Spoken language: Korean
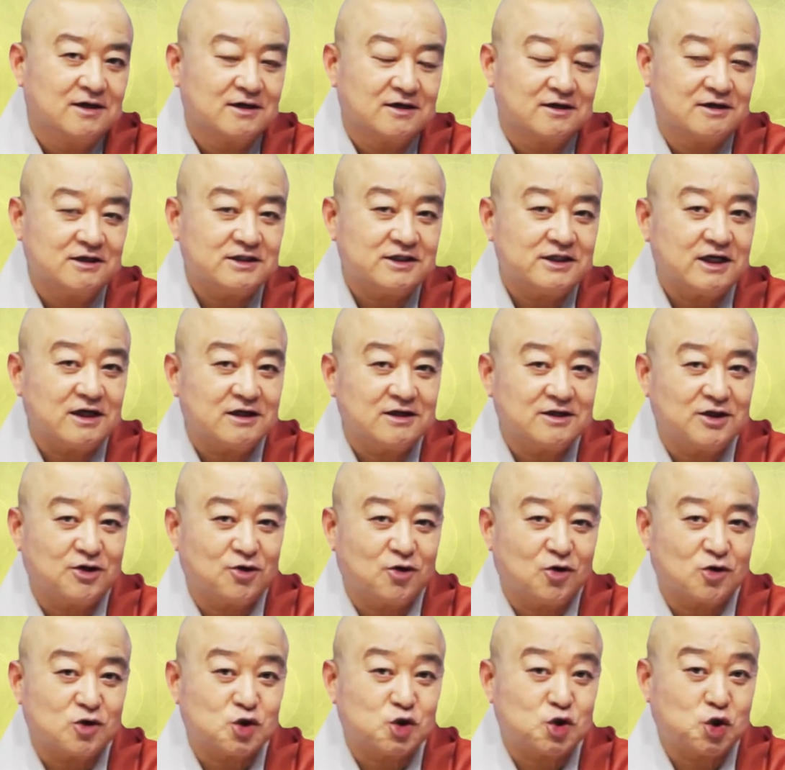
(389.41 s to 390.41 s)
글자
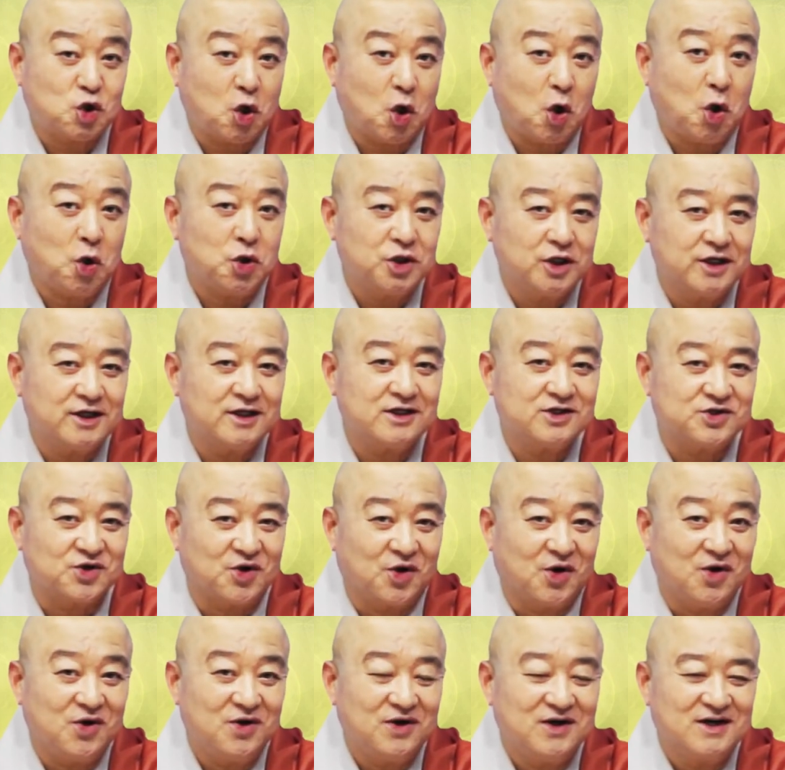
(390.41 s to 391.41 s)
그대로
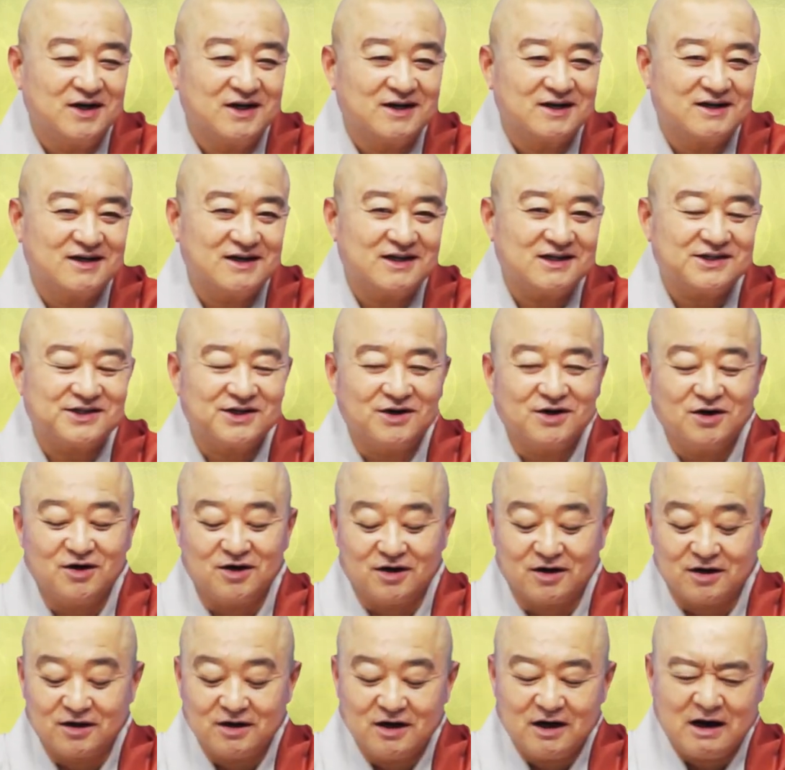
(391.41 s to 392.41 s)
초열이죠.
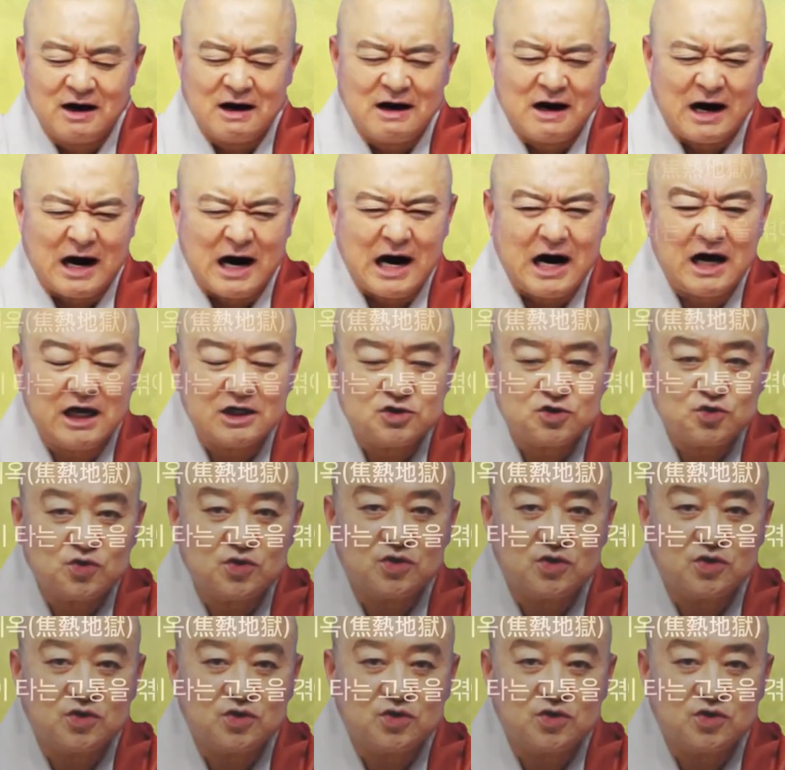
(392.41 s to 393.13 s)
그래서 아주